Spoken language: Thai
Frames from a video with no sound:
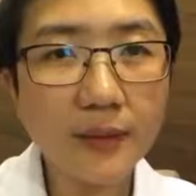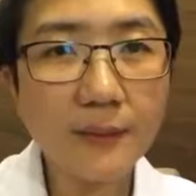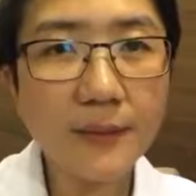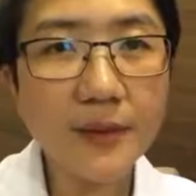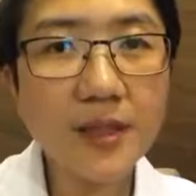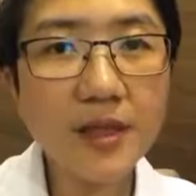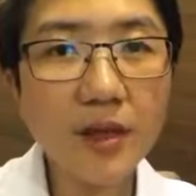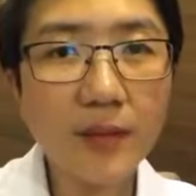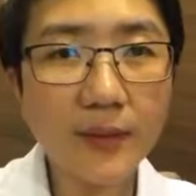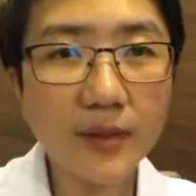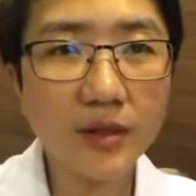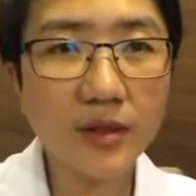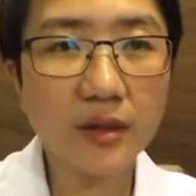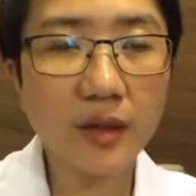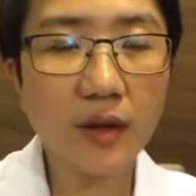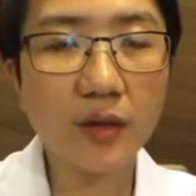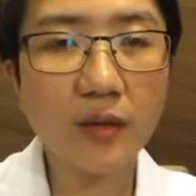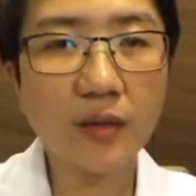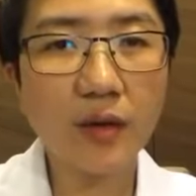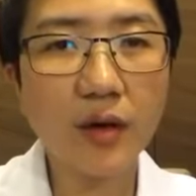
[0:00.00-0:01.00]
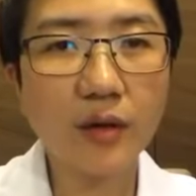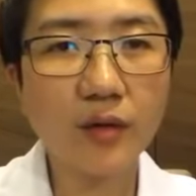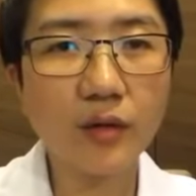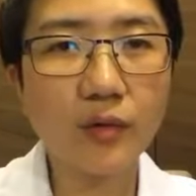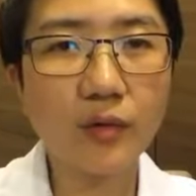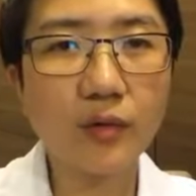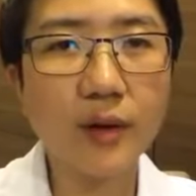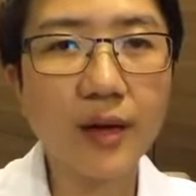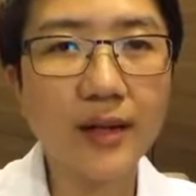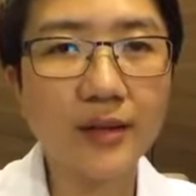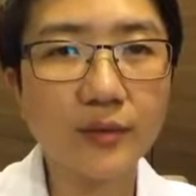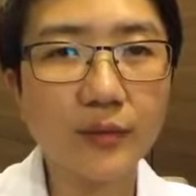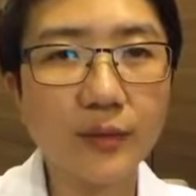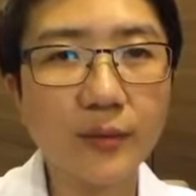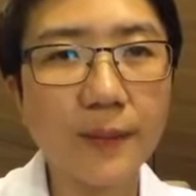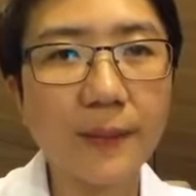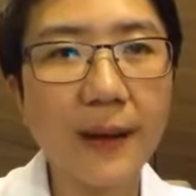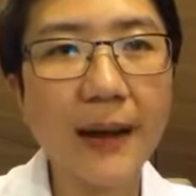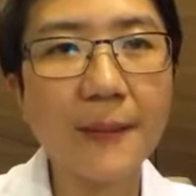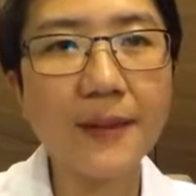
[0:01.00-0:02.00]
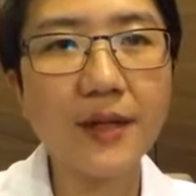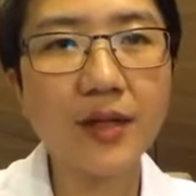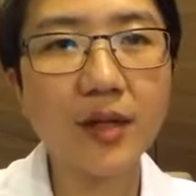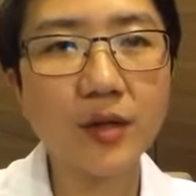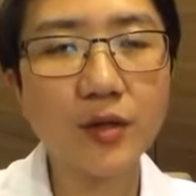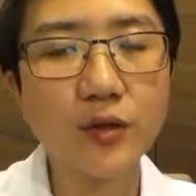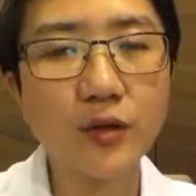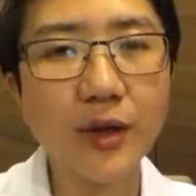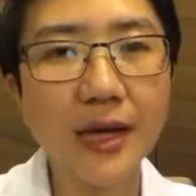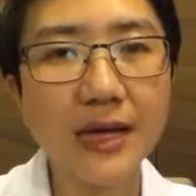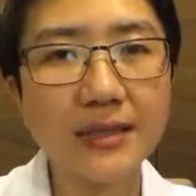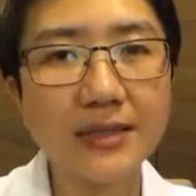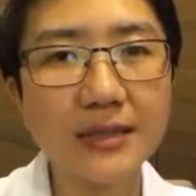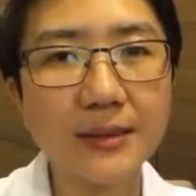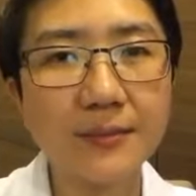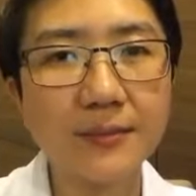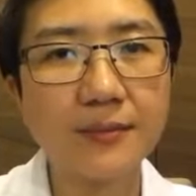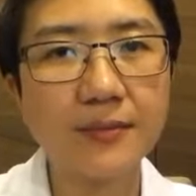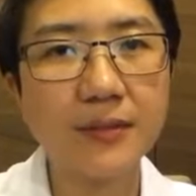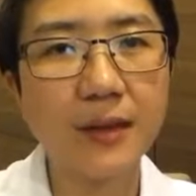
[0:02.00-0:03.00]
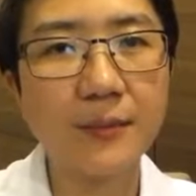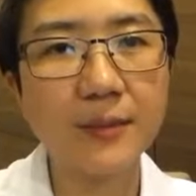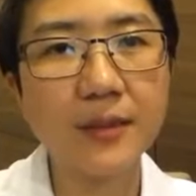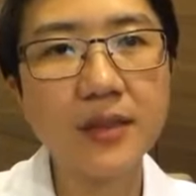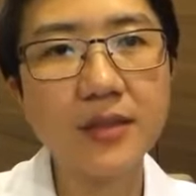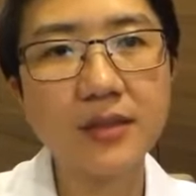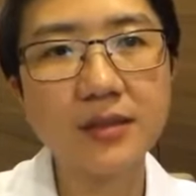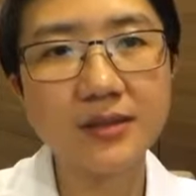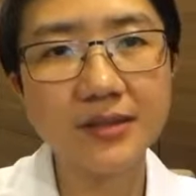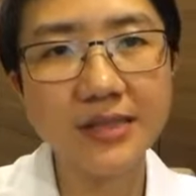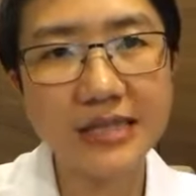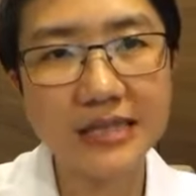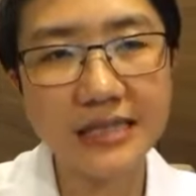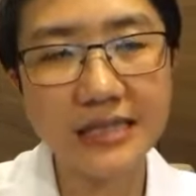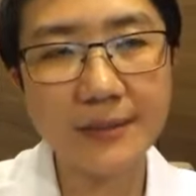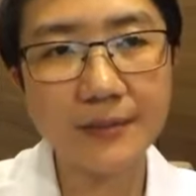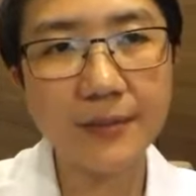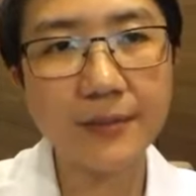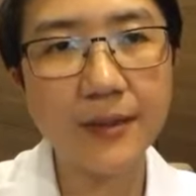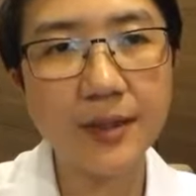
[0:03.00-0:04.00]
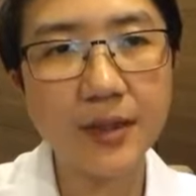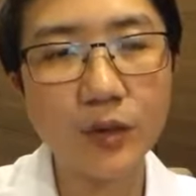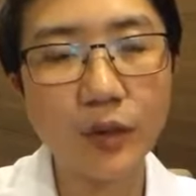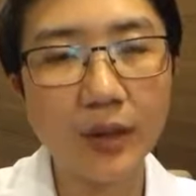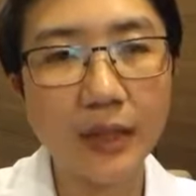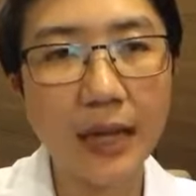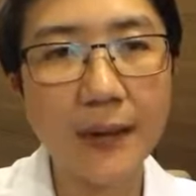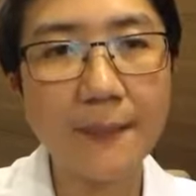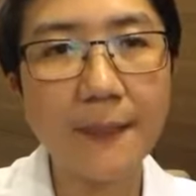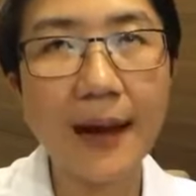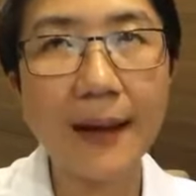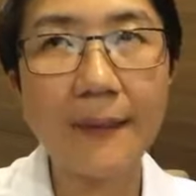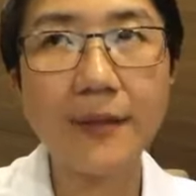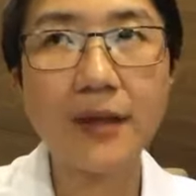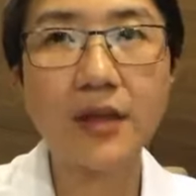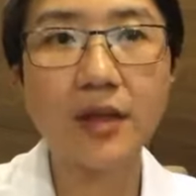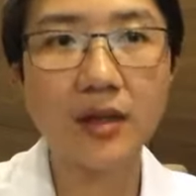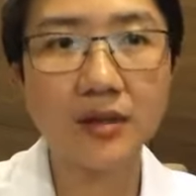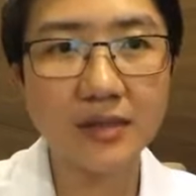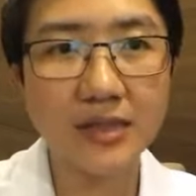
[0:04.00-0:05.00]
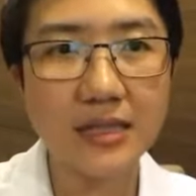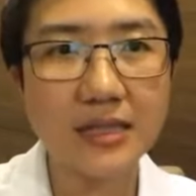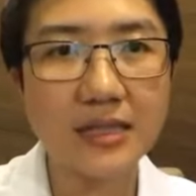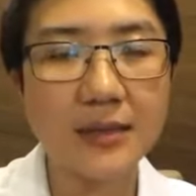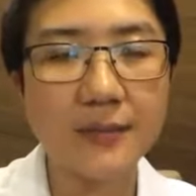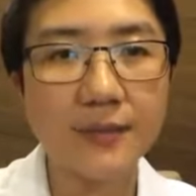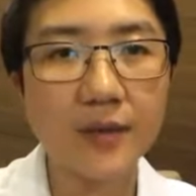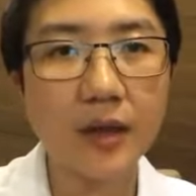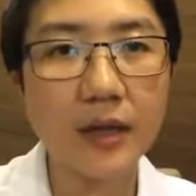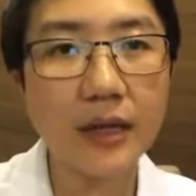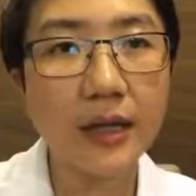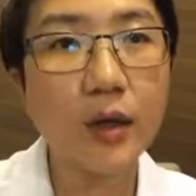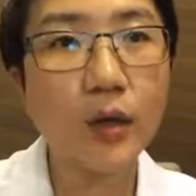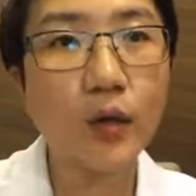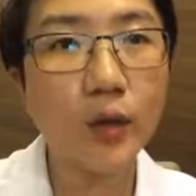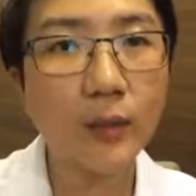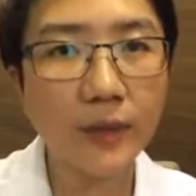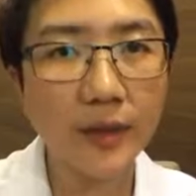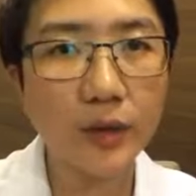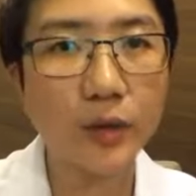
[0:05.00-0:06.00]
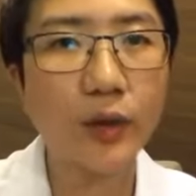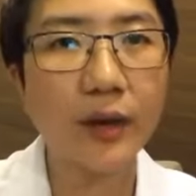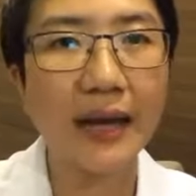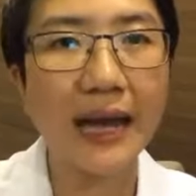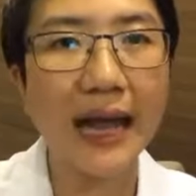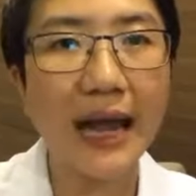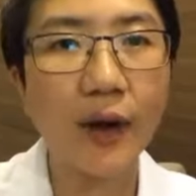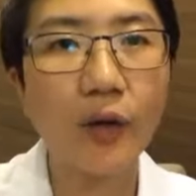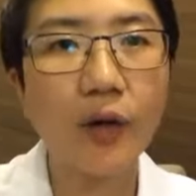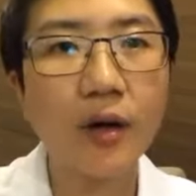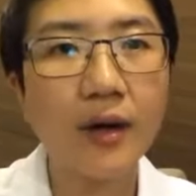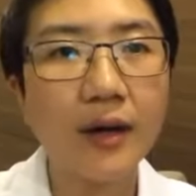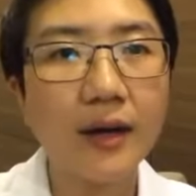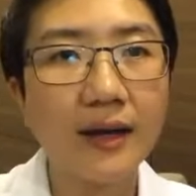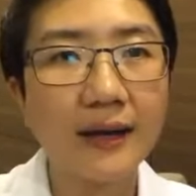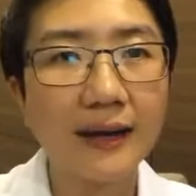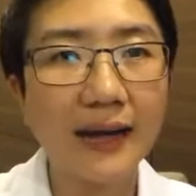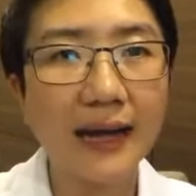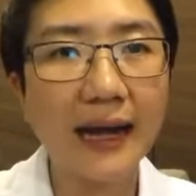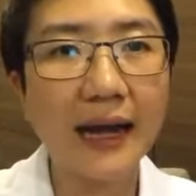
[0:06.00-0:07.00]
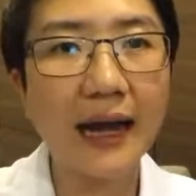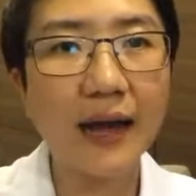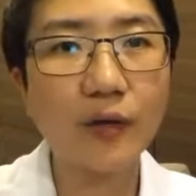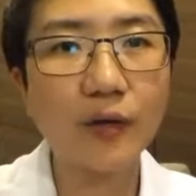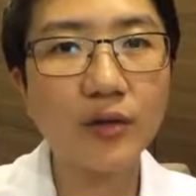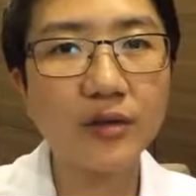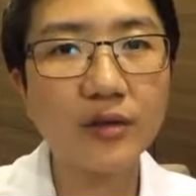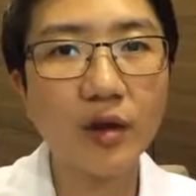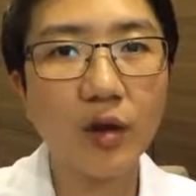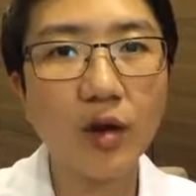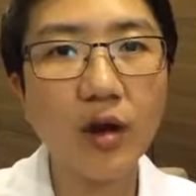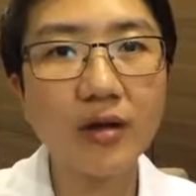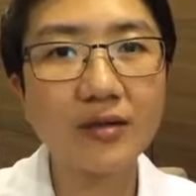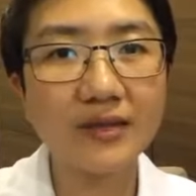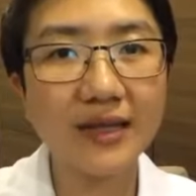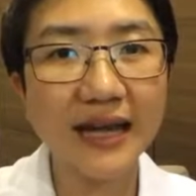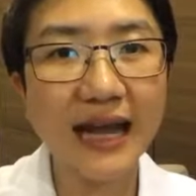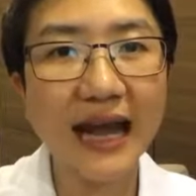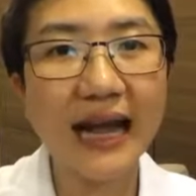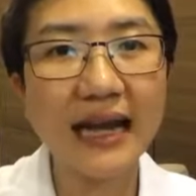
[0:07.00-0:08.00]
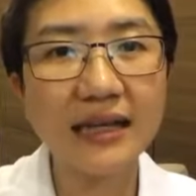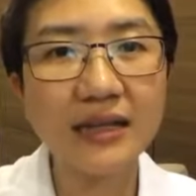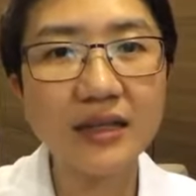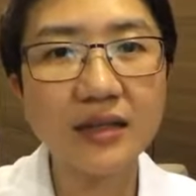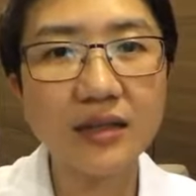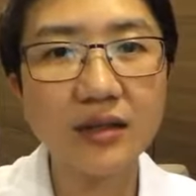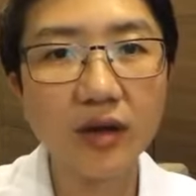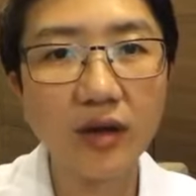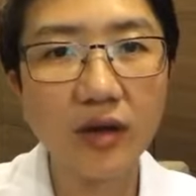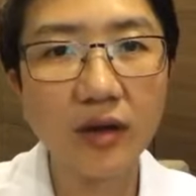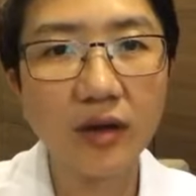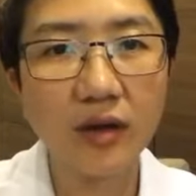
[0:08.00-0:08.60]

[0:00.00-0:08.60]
ผึ้งลองไปลองลองดูว่าสมมติป้าเป็นตอนอายุห้าสิบน้ำผึ้งสี่สิบเป็นไปตรวจถ้าป้าเป็นตอนสี่สิบตอนนี้ก็ควรไปตรวจแล้วนะคะควรส่องกล้องสักครั้งหนึ่งเนาะ